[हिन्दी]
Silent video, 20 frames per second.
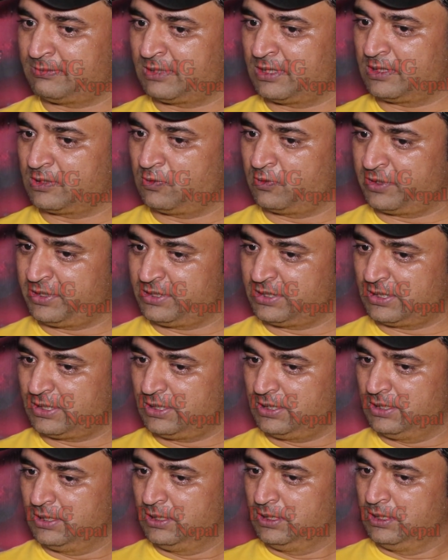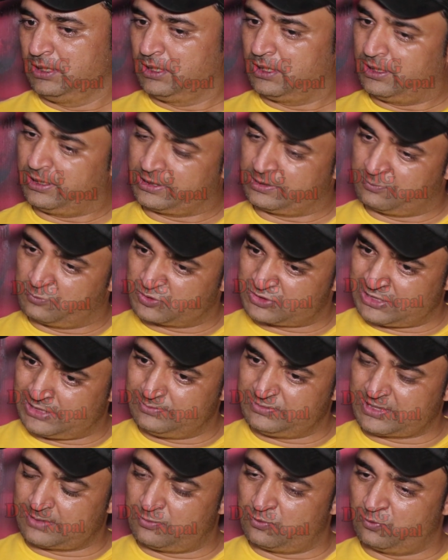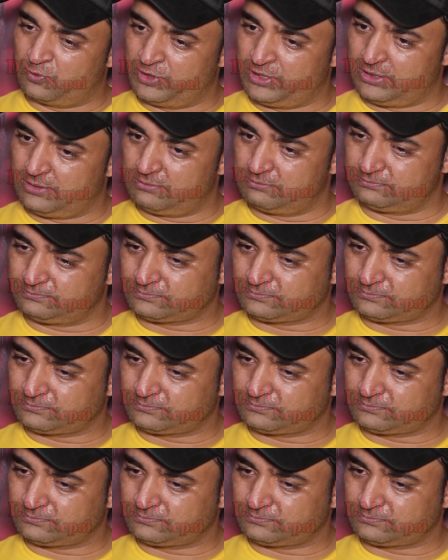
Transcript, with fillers: बरलकोटी था हाँ। लेकिन मुस्लिम जब हुई